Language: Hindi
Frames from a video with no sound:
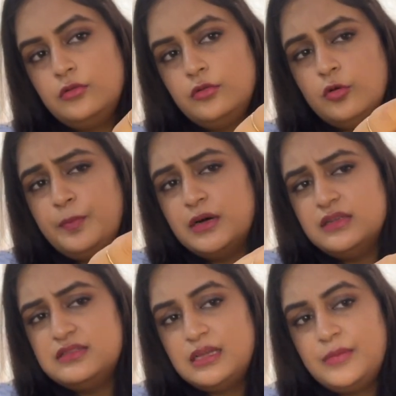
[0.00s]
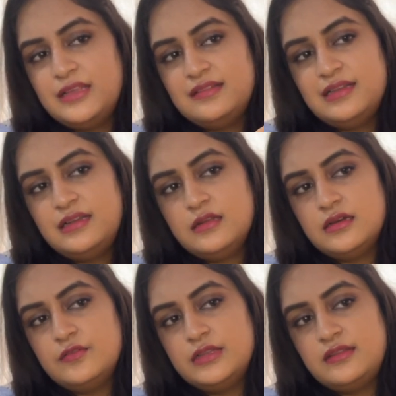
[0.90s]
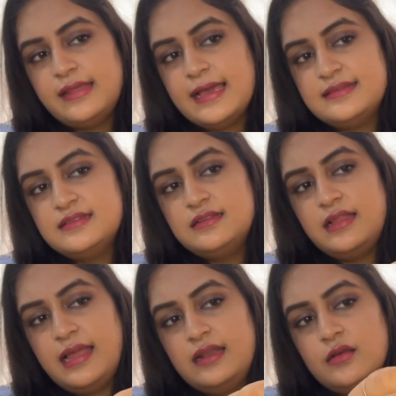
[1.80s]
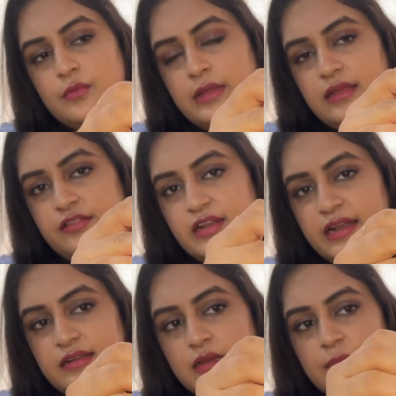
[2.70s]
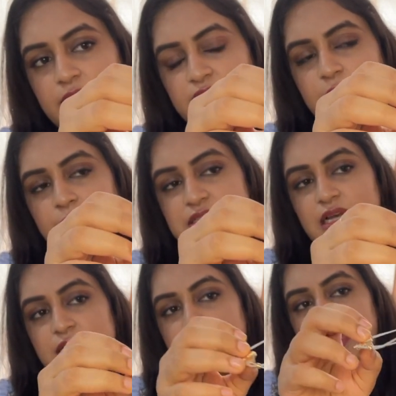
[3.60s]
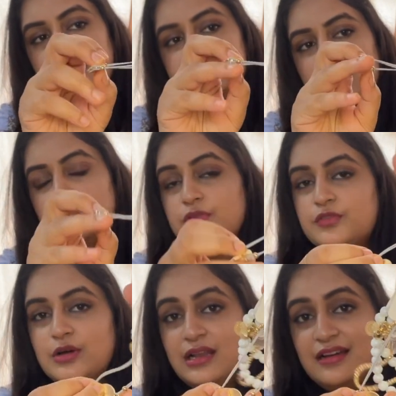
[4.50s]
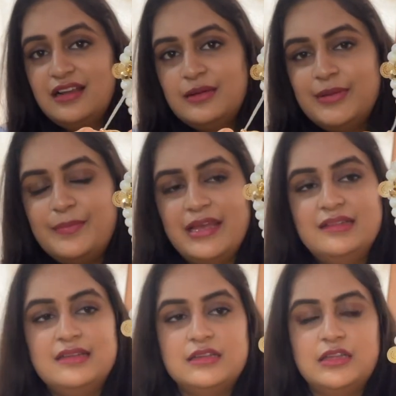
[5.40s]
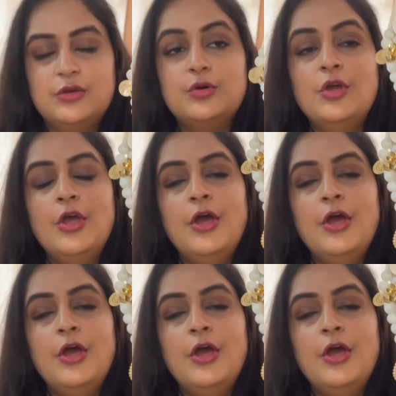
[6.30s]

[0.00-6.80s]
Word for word: दो पर्ल्स के ब्रेसलेट विथ टैसल एंड एक थ्रेड का ब्रेसलेट मिल जाता है आप चाहो तो इसको अलग अलग भी पहन सकते हो